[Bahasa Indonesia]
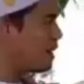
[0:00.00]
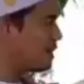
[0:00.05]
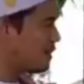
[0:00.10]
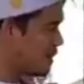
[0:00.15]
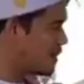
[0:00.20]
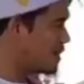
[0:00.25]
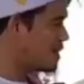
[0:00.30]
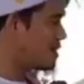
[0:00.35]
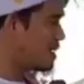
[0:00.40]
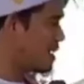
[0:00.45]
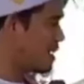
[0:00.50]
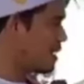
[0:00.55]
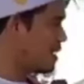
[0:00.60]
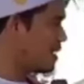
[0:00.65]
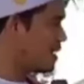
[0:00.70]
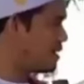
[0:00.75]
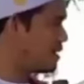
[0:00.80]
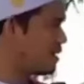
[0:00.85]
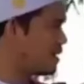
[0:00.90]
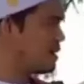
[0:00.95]
datang ke
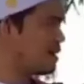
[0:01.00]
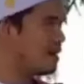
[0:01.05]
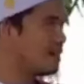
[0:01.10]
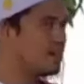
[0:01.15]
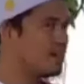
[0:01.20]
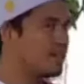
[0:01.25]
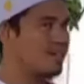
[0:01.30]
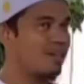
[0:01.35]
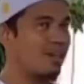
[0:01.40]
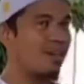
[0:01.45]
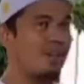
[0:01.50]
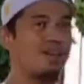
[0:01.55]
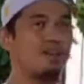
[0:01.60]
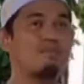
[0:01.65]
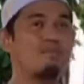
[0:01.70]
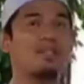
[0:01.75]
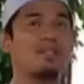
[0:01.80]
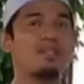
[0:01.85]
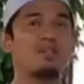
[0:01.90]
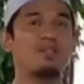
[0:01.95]
sana. Masya
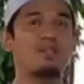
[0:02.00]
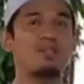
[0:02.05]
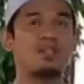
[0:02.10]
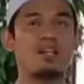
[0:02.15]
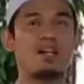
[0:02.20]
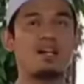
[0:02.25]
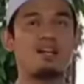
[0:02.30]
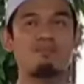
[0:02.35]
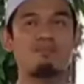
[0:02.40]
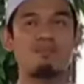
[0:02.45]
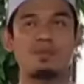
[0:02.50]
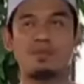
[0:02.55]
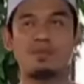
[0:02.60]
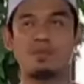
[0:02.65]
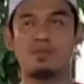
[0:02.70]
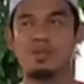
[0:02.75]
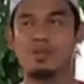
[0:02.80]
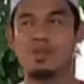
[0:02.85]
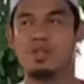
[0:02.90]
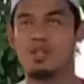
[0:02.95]
Allah masuk ke
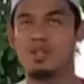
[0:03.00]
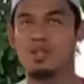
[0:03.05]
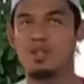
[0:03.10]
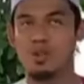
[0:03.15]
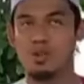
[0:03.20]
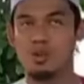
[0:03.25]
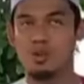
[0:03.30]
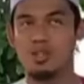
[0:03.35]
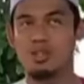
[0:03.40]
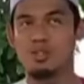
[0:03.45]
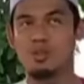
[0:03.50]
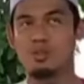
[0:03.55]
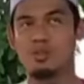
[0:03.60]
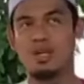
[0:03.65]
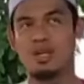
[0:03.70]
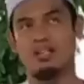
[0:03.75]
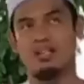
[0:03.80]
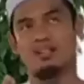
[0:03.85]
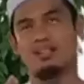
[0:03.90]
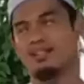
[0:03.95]
kampung
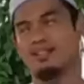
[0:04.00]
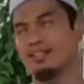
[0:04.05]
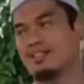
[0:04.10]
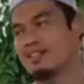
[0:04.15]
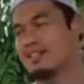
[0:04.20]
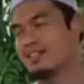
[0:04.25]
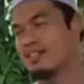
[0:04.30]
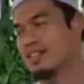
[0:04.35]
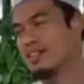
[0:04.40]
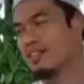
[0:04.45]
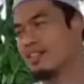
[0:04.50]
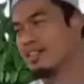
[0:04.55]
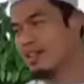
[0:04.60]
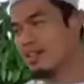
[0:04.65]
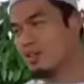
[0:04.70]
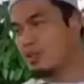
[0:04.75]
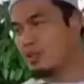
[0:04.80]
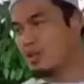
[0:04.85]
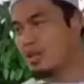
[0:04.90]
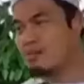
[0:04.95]
tuan-tuan.
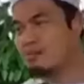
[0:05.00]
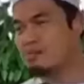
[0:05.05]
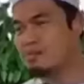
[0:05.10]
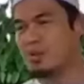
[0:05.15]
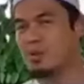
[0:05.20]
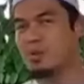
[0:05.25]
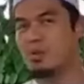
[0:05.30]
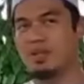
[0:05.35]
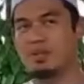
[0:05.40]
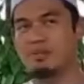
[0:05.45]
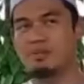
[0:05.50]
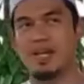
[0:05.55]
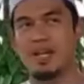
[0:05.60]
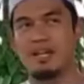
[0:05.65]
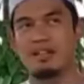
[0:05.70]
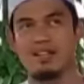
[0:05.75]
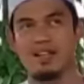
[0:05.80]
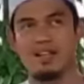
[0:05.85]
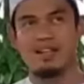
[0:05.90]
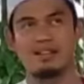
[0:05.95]
Itu kampung luar
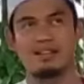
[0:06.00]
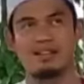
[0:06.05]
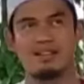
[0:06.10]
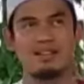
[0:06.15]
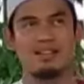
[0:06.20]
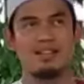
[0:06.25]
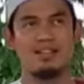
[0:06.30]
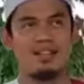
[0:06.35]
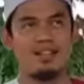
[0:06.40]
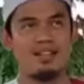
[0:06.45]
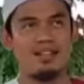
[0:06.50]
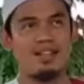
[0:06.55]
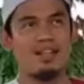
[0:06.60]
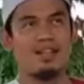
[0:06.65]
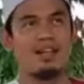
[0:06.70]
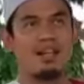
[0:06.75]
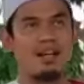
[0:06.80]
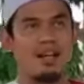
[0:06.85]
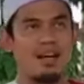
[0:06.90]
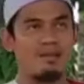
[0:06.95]
biasa.
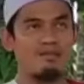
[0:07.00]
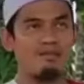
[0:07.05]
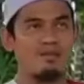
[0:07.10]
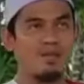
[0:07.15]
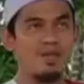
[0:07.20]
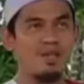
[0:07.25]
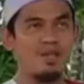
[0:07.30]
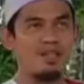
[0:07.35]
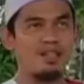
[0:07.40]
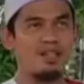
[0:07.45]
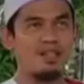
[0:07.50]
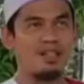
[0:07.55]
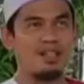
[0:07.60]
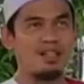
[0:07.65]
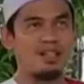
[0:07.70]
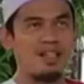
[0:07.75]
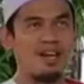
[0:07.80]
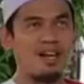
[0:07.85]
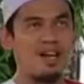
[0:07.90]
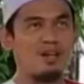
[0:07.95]
Namun
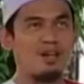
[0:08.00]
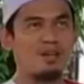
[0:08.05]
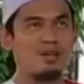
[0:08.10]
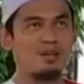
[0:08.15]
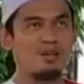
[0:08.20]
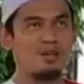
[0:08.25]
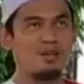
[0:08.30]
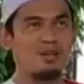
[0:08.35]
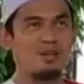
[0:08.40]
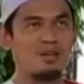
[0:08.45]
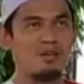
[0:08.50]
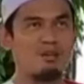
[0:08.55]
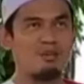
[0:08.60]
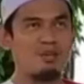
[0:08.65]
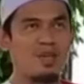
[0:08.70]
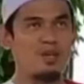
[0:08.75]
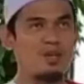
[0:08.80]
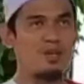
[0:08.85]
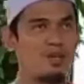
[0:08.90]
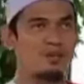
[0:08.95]
Riau,
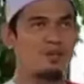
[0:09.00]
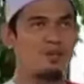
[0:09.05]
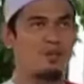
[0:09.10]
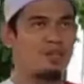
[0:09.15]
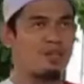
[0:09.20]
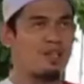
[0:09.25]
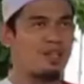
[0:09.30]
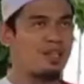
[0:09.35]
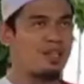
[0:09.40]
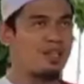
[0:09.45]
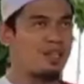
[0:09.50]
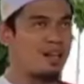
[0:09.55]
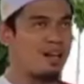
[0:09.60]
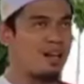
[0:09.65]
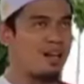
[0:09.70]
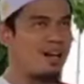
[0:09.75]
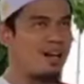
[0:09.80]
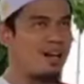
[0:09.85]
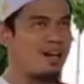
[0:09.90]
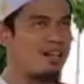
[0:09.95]
mobil khusus
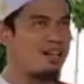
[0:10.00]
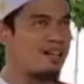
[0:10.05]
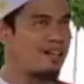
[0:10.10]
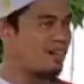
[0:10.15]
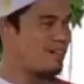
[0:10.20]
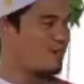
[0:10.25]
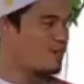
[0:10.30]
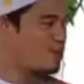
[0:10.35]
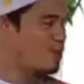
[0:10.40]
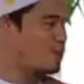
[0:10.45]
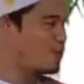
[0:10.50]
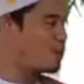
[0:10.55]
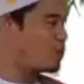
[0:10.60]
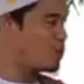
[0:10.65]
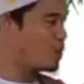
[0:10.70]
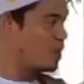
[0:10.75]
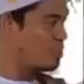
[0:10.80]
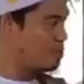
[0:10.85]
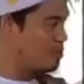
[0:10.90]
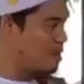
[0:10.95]
Indra Giri
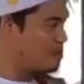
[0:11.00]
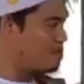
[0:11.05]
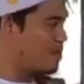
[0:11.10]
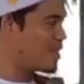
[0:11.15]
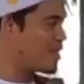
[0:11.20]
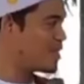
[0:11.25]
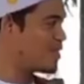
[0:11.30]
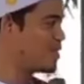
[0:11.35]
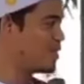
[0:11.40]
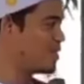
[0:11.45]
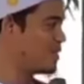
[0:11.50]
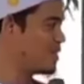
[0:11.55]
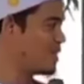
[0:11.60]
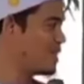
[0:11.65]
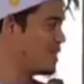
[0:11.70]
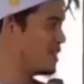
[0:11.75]
Hulu lebih maju